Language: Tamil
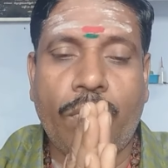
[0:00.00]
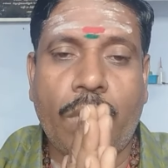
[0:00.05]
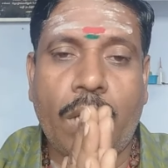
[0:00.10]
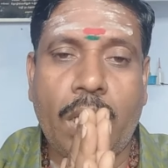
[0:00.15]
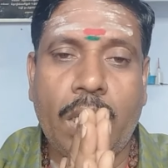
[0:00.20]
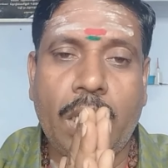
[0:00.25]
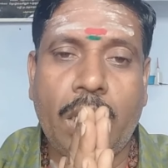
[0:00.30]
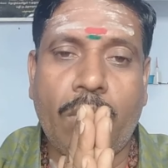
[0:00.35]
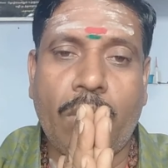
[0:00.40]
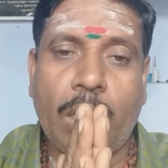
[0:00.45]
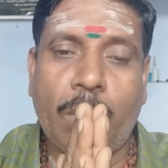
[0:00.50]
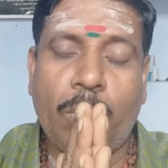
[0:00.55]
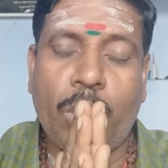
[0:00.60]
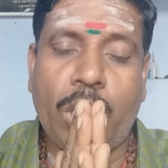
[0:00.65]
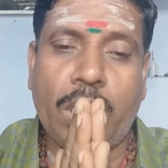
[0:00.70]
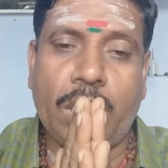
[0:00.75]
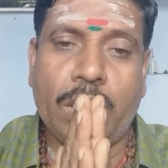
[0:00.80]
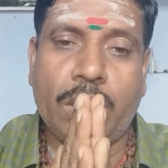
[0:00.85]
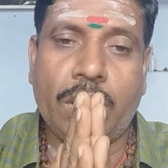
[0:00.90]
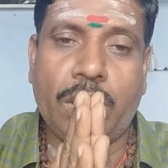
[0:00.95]
வாழ்க
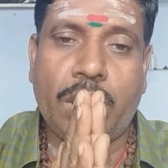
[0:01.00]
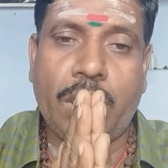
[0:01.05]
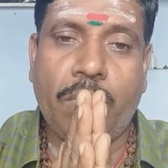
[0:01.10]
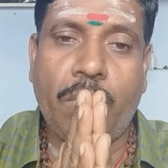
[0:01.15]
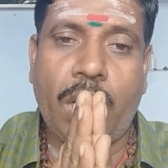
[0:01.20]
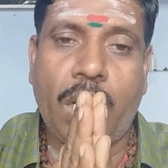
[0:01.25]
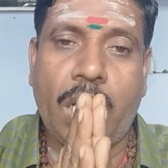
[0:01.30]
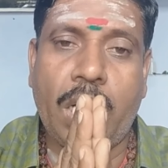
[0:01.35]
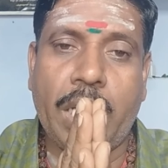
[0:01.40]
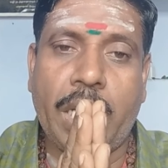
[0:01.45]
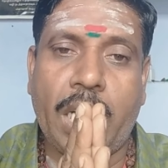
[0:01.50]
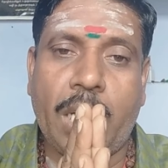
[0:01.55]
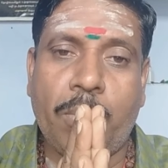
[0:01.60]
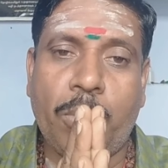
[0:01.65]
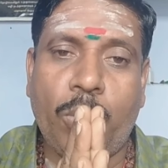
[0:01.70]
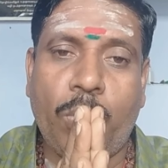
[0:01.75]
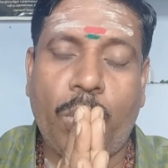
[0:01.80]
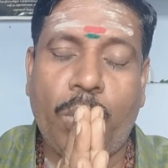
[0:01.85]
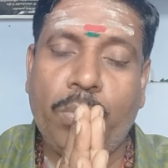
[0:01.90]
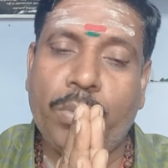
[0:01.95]
வளமுடன் சிவாய
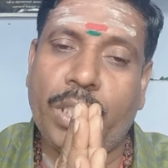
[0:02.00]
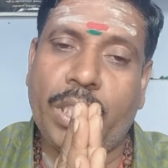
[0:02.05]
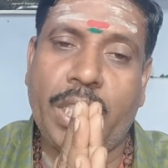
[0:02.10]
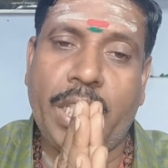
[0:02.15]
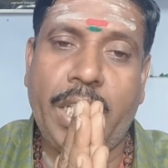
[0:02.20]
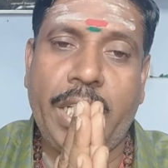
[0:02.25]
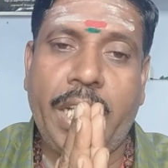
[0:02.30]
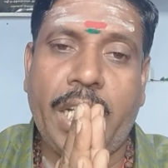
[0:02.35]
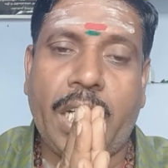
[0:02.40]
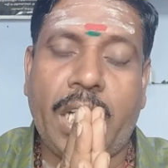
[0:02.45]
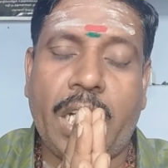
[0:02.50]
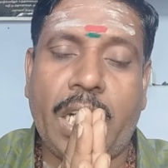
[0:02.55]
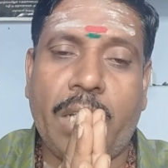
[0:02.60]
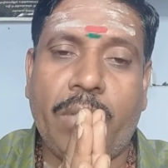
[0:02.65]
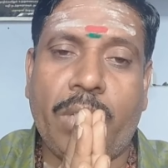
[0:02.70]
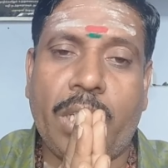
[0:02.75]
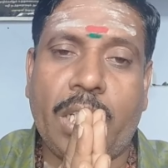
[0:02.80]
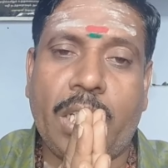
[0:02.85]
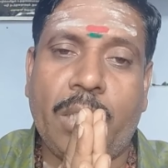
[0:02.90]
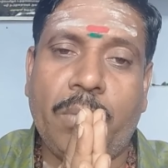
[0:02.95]
நமவோம் இனிய
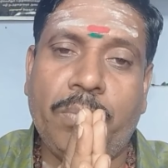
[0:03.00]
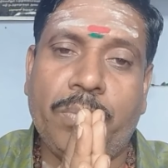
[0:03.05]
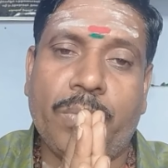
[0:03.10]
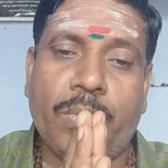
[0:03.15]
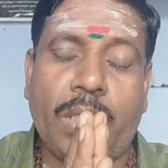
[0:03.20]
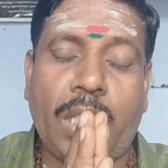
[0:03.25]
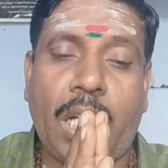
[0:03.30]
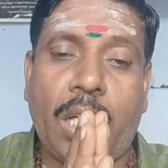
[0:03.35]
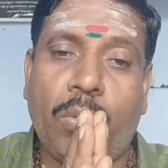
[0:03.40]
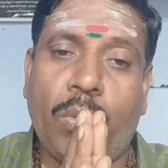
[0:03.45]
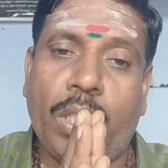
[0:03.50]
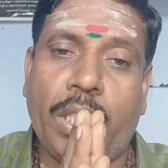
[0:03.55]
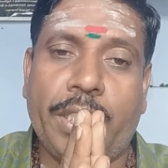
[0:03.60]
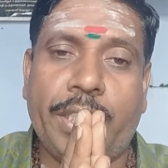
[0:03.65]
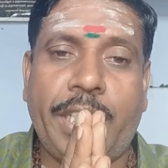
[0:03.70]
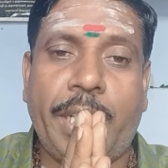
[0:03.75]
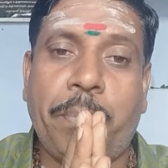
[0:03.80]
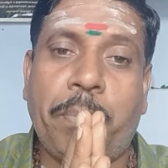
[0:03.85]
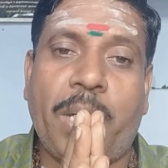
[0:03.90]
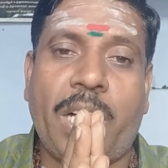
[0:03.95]
காலை வணக்கம் நான்
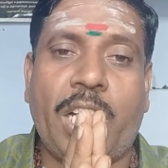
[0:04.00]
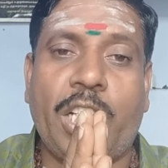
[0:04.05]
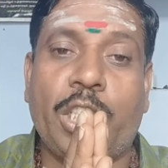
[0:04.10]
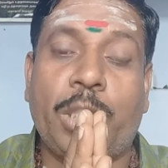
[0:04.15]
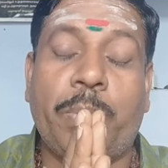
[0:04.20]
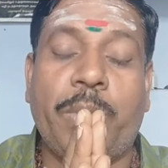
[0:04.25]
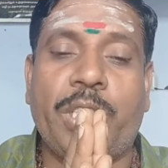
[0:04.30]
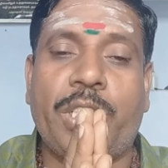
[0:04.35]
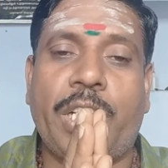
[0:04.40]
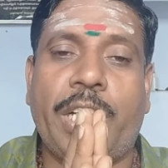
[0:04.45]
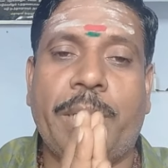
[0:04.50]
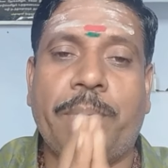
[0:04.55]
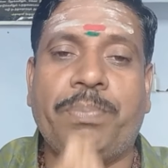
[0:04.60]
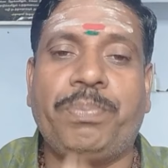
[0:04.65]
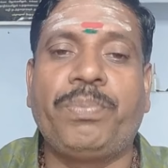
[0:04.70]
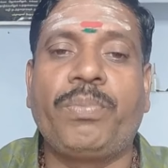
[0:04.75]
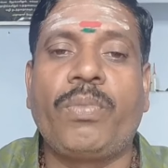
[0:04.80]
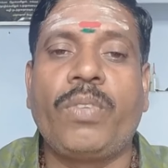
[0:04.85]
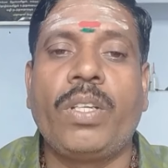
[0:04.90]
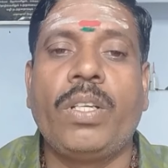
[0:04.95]
உங்கள் ஜெயபிரகாஷ் பேசுகிறேன்
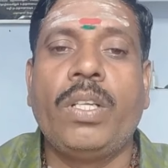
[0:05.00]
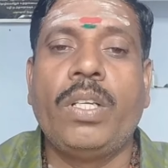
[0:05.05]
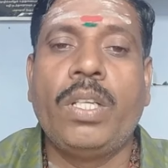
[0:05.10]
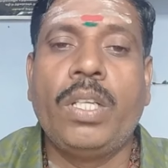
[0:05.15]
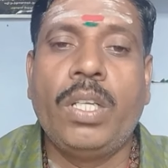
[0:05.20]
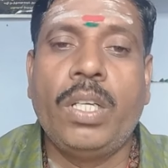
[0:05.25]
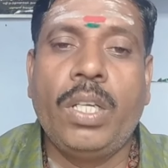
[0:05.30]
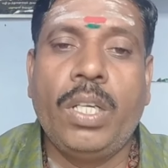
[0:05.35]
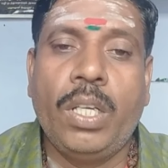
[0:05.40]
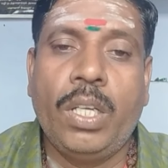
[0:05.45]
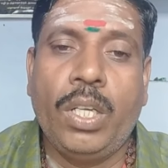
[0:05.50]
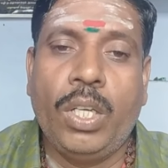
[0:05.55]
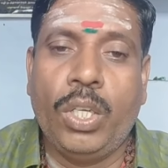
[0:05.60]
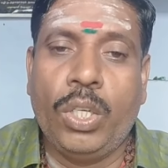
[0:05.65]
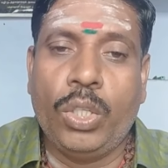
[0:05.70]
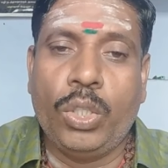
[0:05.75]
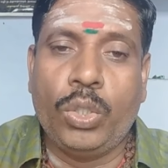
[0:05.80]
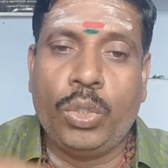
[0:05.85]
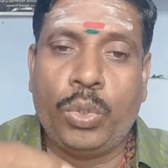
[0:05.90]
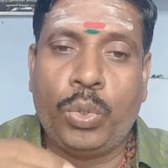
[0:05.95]

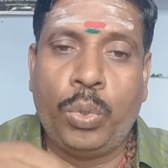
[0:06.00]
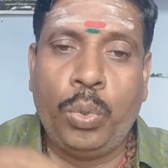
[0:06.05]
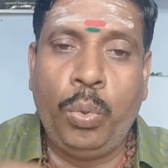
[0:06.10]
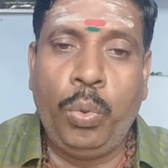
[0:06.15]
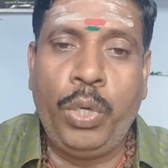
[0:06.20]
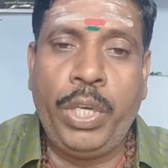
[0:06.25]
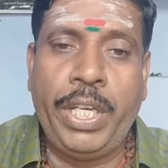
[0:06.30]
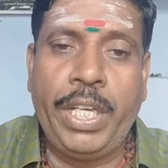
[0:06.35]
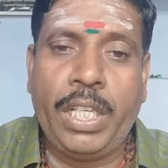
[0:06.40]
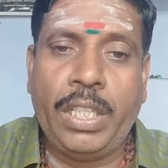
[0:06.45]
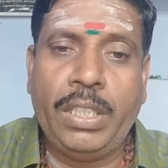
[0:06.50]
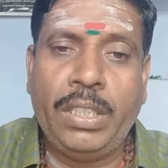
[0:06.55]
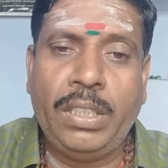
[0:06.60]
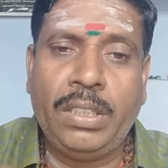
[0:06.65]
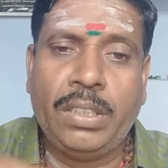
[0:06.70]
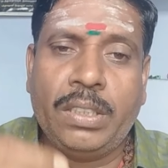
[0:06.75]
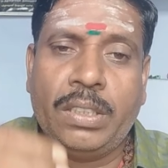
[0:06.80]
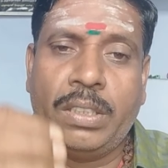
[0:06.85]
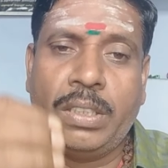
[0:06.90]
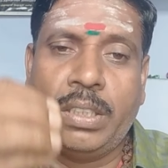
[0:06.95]
சூரியன்
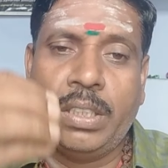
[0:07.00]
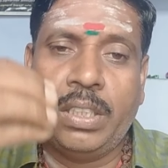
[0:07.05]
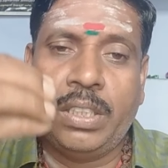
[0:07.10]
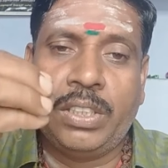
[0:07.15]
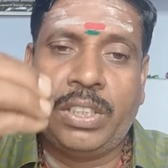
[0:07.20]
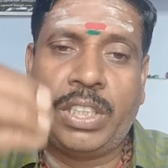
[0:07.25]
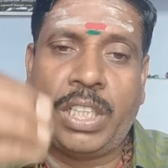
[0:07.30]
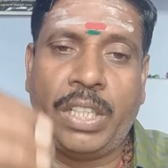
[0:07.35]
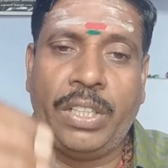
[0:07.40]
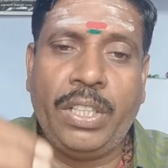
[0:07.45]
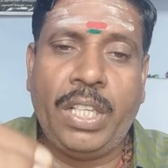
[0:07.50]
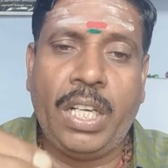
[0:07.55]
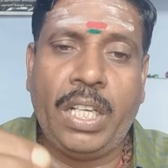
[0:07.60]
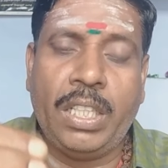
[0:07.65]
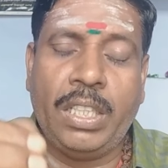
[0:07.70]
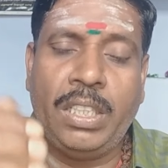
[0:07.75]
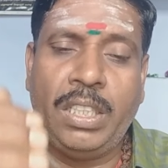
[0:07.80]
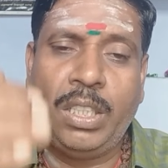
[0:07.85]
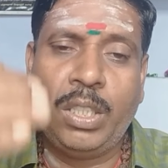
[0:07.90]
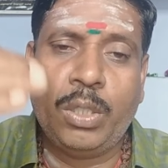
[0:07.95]

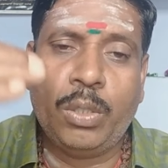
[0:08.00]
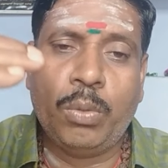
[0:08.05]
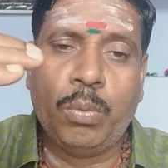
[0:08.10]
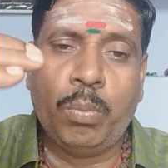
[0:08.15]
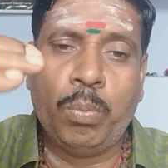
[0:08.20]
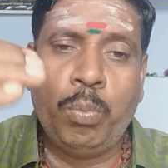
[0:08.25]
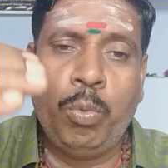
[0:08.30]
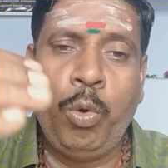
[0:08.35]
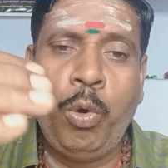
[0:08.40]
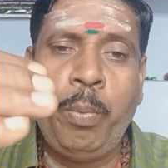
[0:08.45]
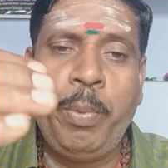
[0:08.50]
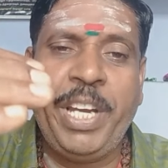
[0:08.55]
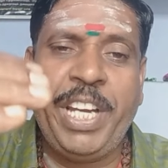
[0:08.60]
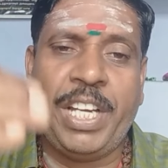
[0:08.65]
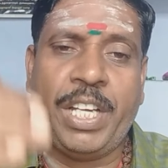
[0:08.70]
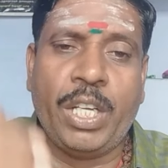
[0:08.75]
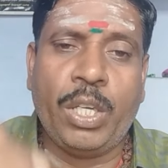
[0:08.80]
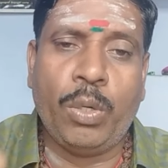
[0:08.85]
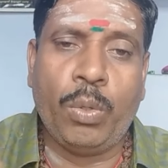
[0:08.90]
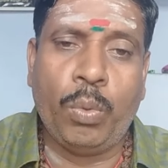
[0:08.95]
சந்திரன் பூமி
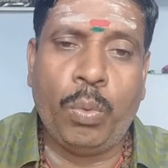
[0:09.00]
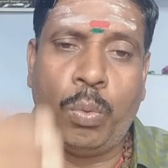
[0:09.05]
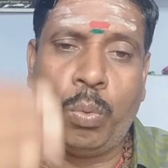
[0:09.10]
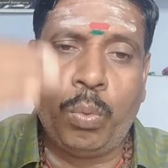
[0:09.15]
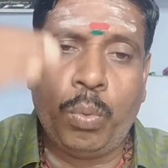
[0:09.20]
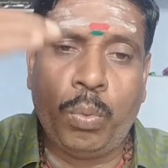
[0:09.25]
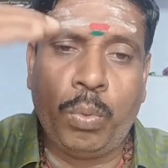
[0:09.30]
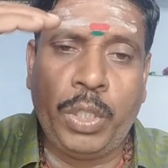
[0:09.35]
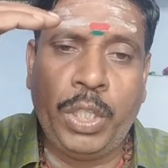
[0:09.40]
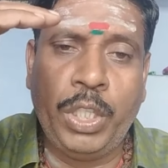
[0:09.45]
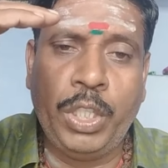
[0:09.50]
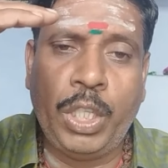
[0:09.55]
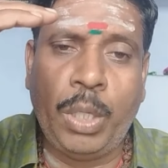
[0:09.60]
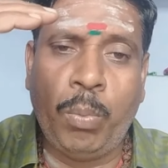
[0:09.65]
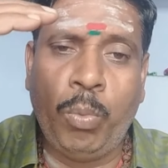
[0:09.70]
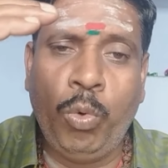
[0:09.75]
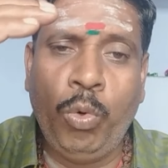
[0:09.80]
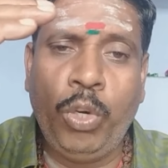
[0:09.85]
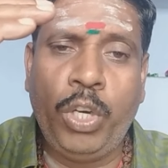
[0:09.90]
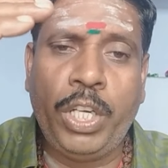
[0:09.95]

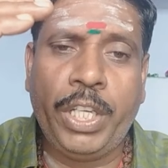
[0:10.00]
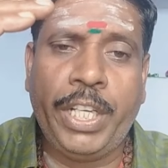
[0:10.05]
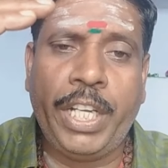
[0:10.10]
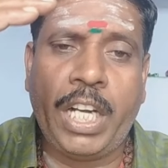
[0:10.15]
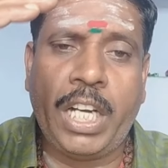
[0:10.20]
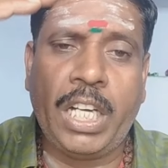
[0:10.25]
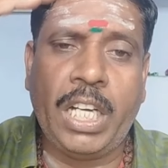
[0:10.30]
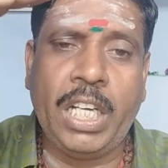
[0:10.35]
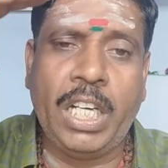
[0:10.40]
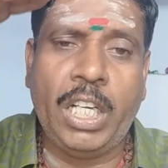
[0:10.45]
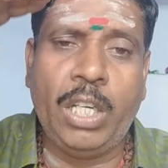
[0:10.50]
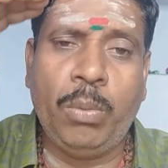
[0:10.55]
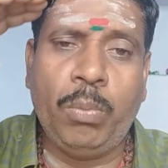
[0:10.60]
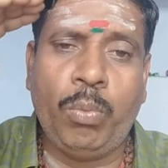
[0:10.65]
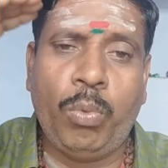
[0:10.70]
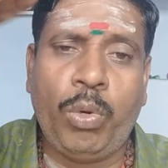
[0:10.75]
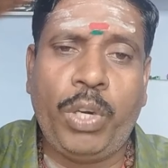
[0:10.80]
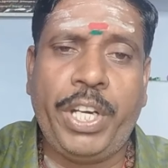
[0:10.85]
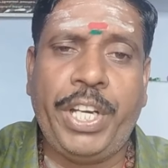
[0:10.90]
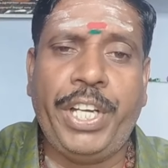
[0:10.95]
இந்த மூன்று
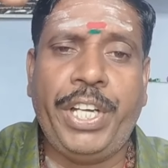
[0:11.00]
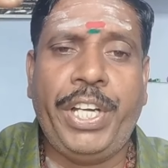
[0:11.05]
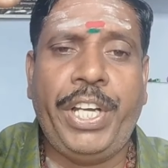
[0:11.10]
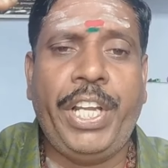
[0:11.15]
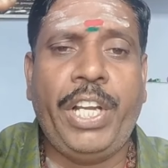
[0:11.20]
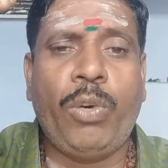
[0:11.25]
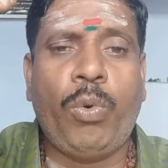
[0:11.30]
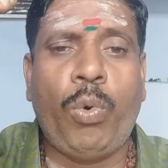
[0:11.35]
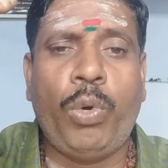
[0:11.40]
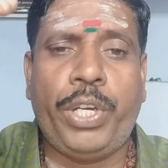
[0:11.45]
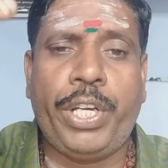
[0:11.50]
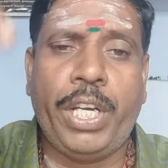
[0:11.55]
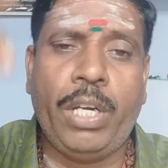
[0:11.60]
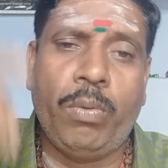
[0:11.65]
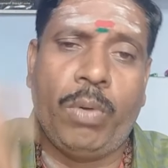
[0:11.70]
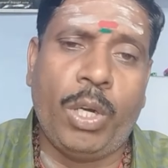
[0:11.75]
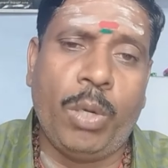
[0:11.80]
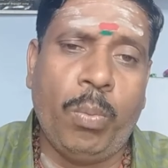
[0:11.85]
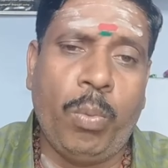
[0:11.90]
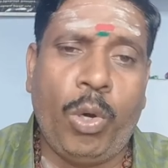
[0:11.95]
கிரகங்களும் ஒரே
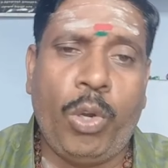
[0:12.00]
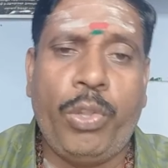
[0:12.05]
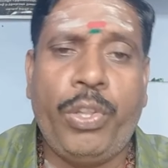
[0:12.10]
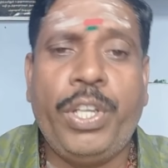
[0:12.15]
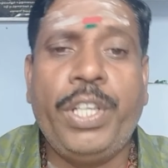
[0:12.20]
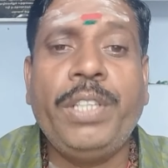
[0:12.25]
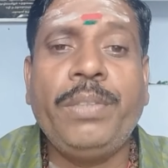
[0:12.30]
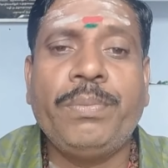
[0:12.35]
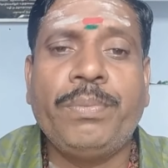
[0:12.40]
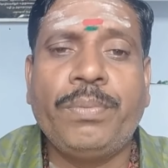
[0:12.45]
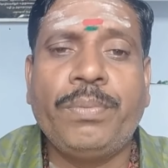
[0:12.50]
நேர்கோட்டில் வரும் பொழுது